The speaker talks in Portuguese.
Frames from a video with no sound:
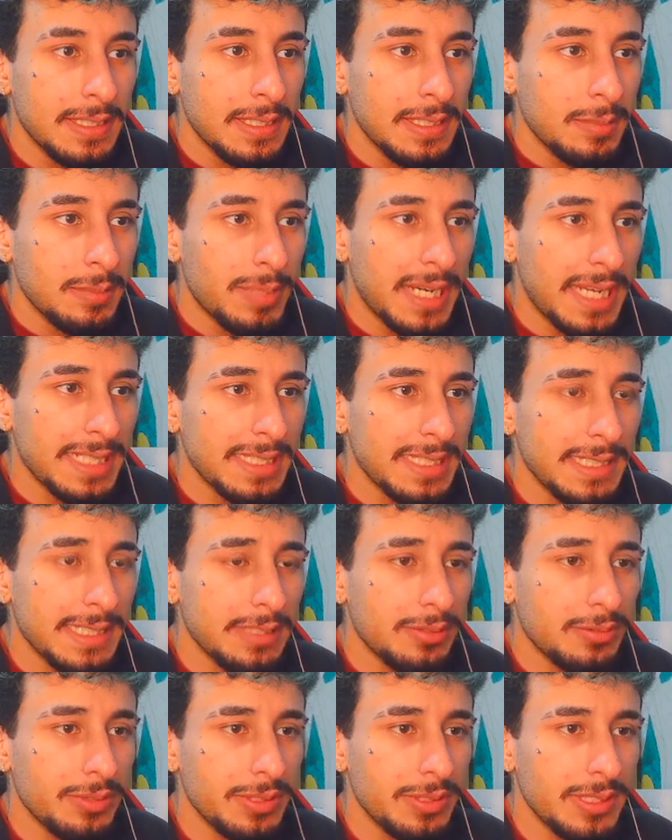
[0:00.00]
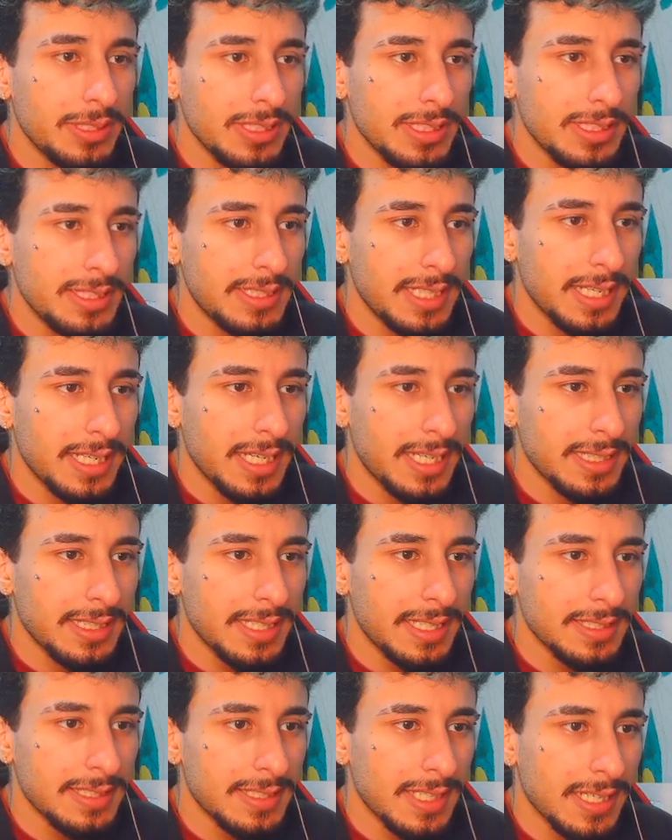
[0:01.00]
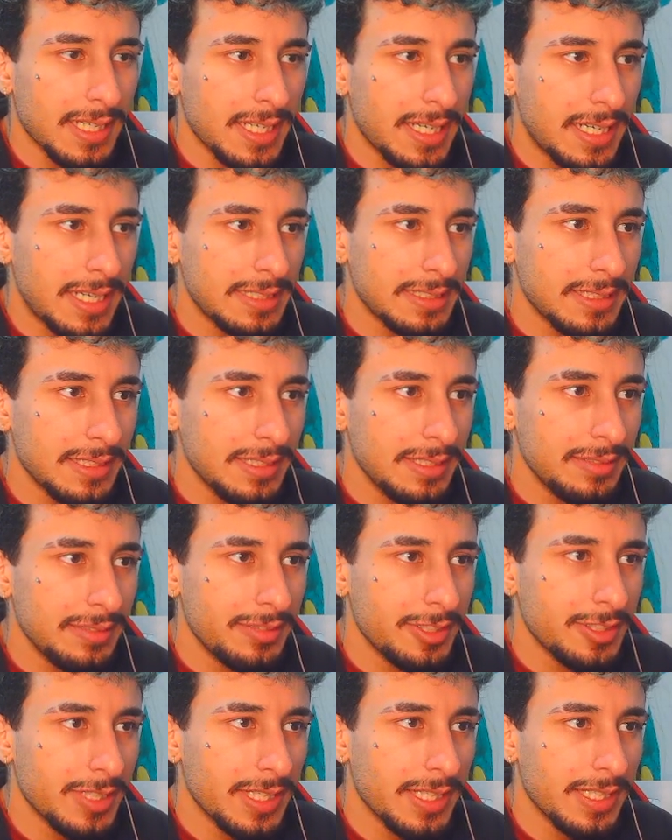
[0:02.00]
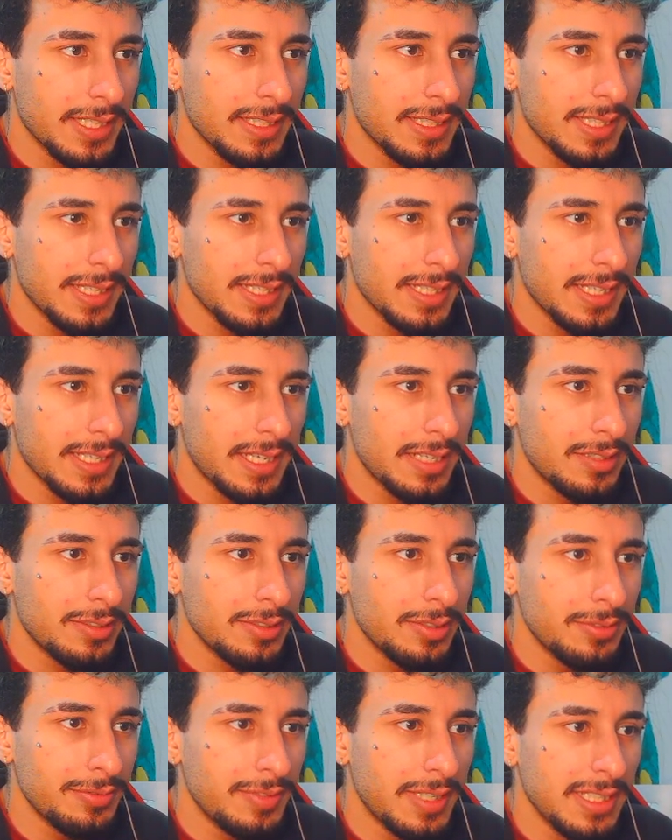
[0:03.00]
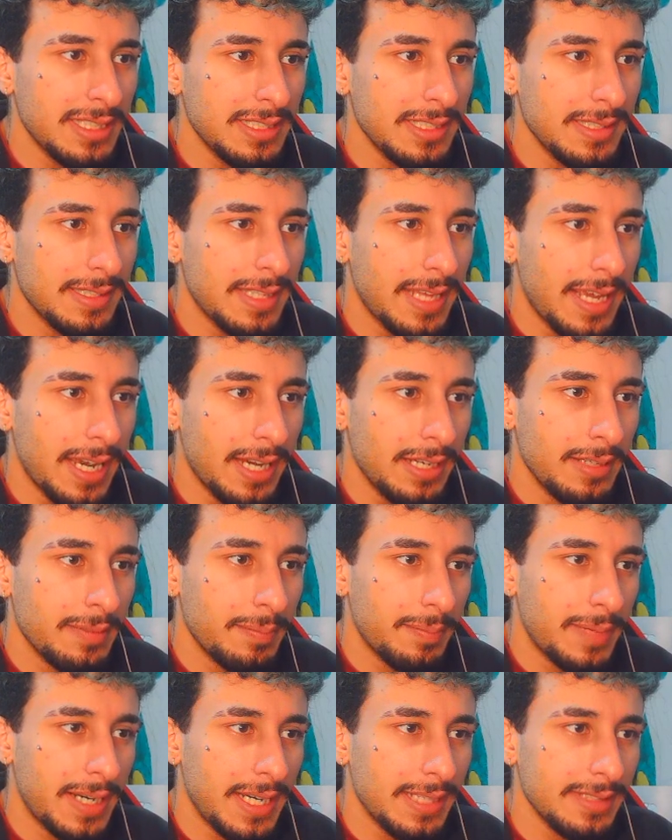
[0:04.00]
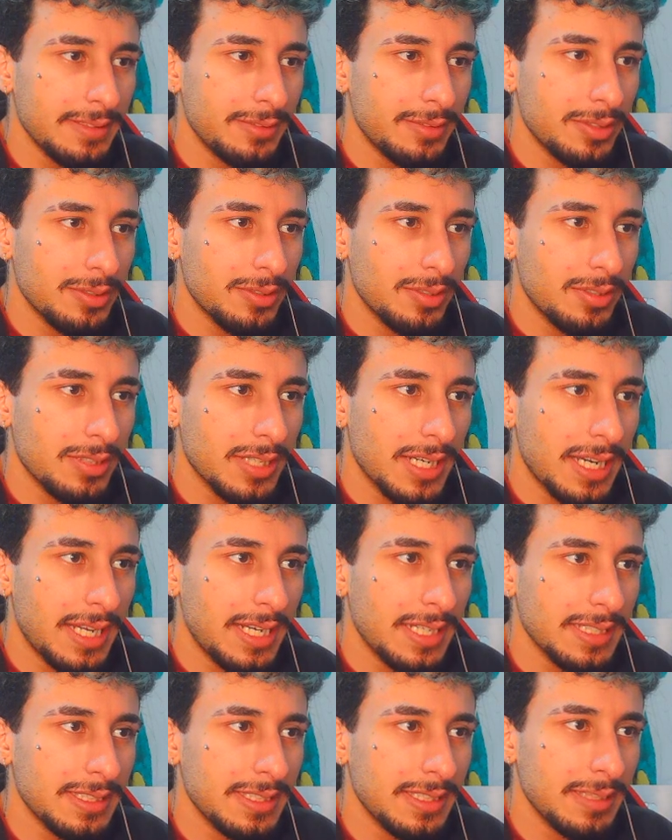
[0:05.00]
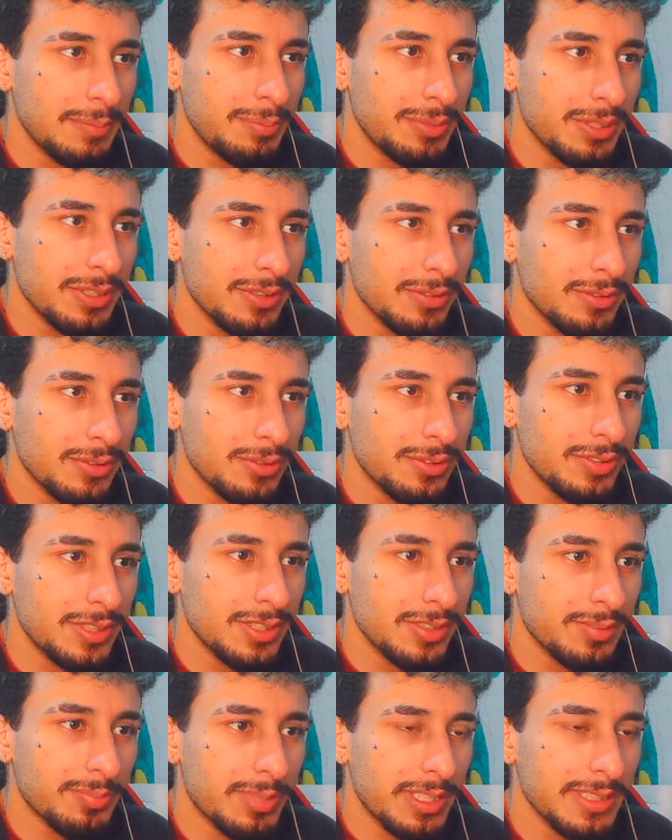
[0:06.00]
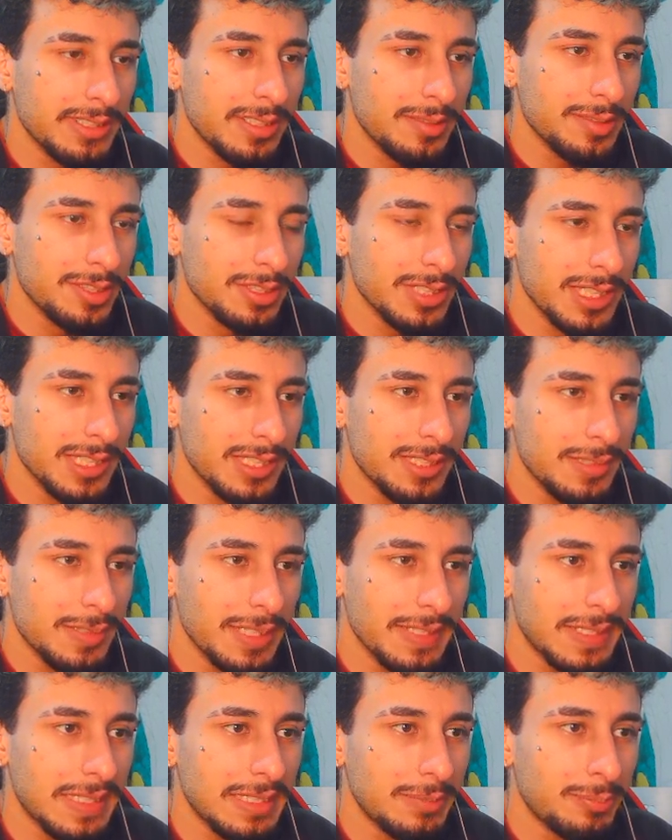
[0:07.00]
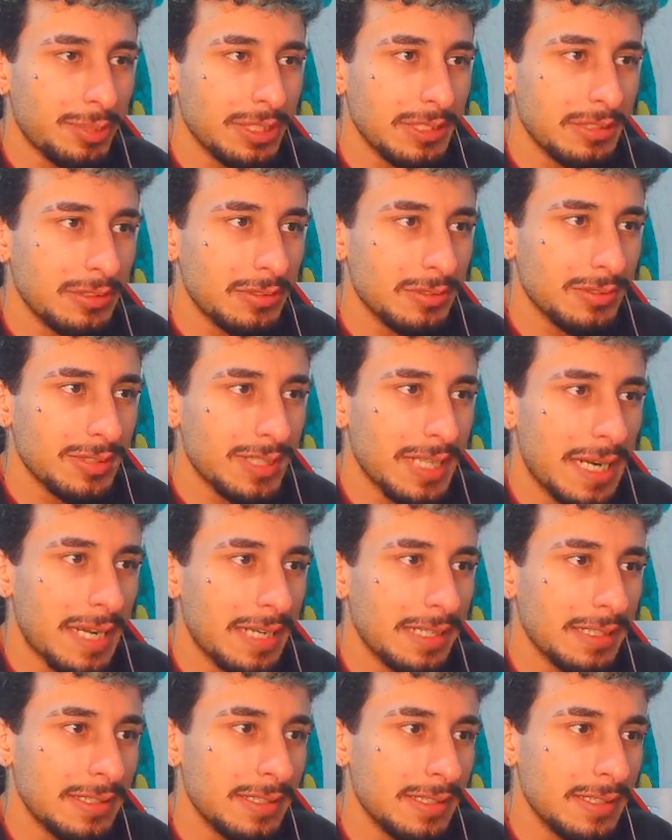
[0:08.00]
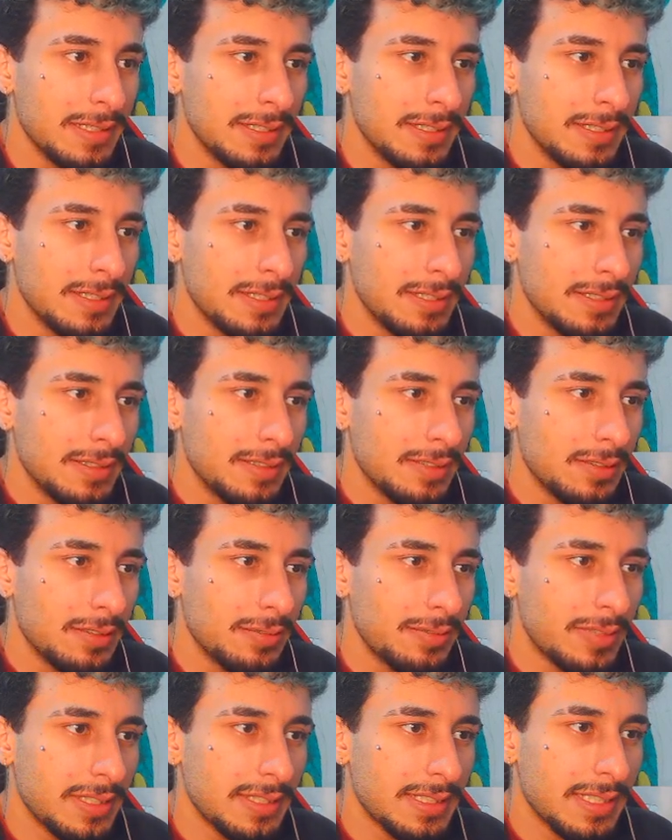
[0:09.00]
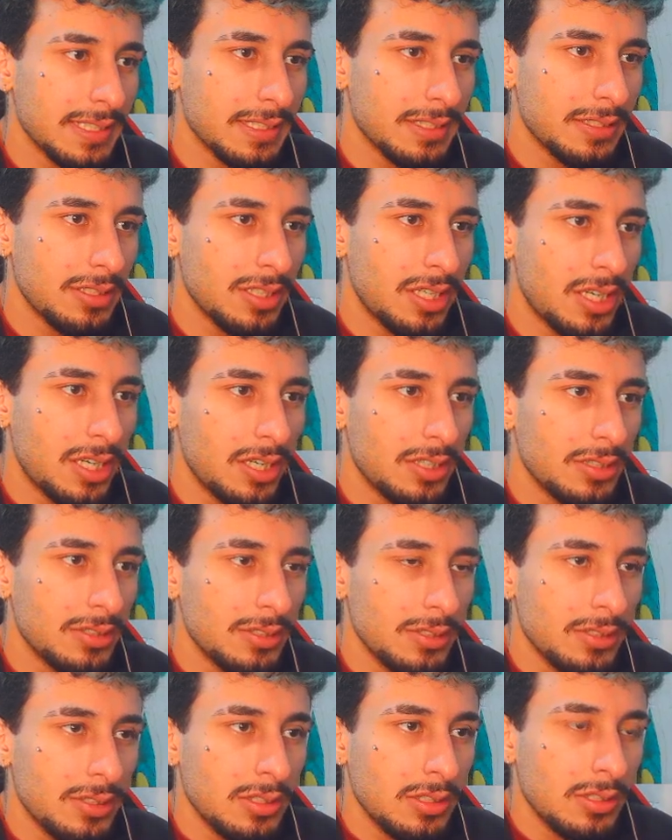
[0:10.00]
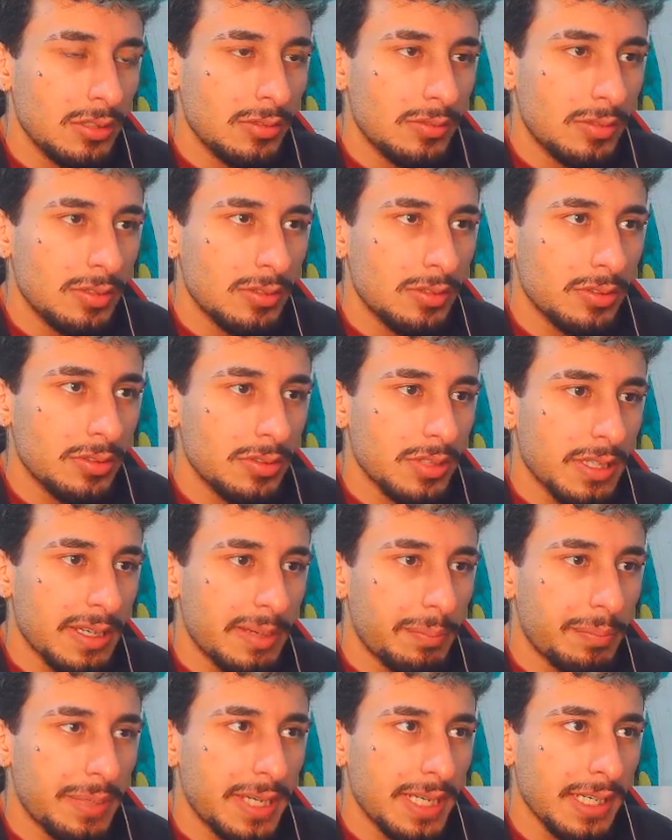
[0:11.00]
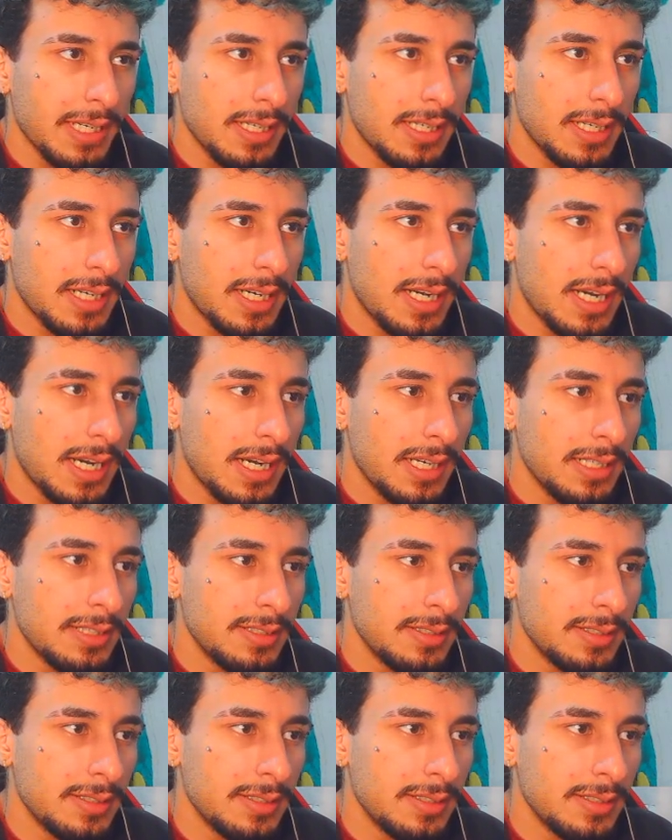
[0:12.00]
pra gente conseguir chegar até essa casa e ver o que que tem nela. Eu não faço ideia, mas eu vou colocar ela aqui porque eu tô curioso pra saber o que que a gente pode encontrar. Vou fazer aqui, ó. Colocar pra cá.